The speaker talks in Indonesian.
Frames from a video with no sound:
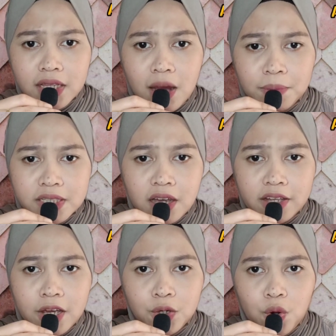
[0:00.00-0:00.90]
Cat gak nggak
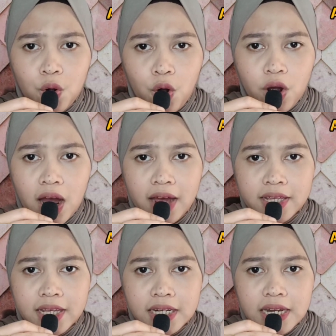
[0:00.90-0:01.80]
percaya dong
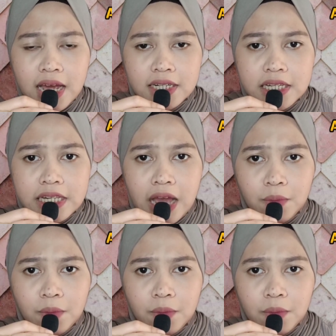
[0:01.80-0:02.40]
akhirnya dia